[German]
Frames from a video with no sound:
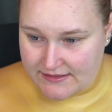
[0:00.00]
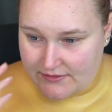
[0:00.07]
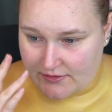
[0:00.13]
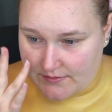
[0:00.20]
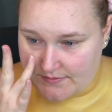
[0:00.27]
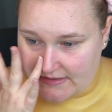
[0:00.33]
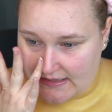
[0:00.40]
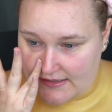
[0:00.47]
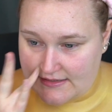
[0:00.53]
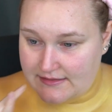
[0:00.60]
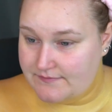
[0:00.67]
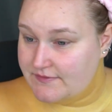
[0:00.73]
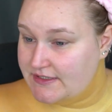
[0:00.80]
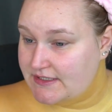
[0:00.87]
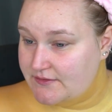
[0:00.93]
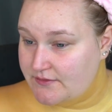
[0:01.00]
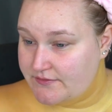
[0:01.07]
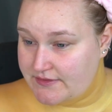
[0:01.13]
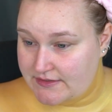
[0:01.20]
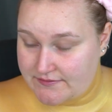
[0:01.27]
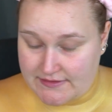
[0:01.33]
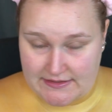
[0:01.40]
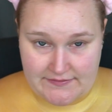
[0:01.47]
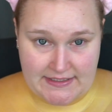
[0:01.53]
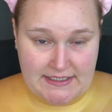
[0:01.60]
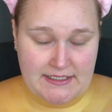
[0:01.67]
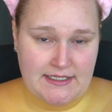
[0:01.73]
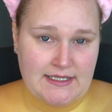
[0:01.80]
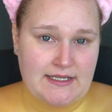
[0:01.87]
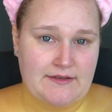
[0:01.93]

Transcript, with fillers: Die kommen nach dem Video auf jeden Fall weg.